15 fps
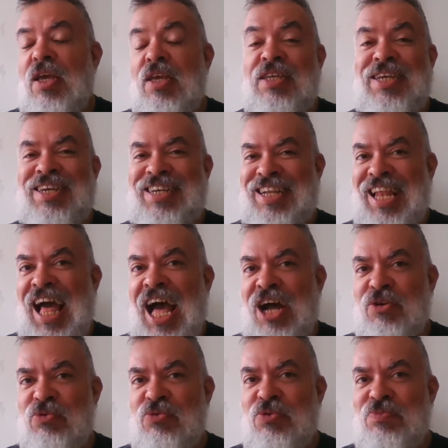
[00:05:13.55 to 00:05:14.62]
e que,
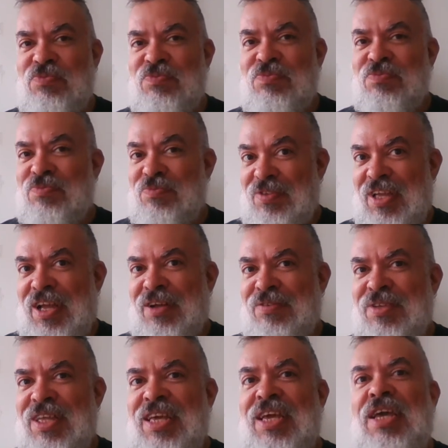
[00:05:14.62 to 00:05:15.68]
claro,
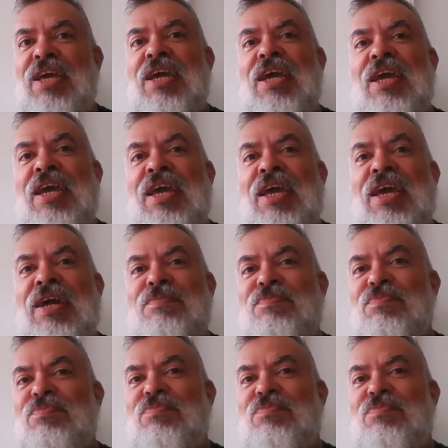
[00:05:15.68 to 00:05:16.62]
né, é,